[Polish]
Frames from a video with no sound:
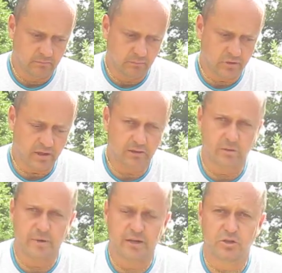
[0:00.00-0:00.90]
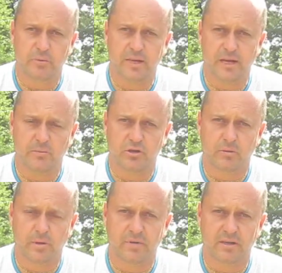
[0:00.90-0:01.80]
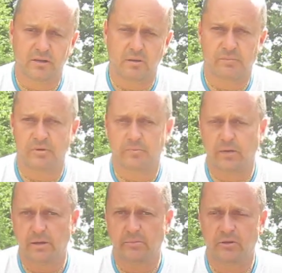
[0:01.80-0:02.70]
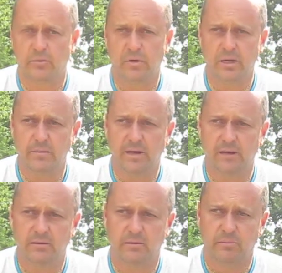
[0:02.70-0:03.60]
Jeżeli ktoś ma jakieś pytania, może do mnie pisać, tam pod spodem będzie mój e-mail.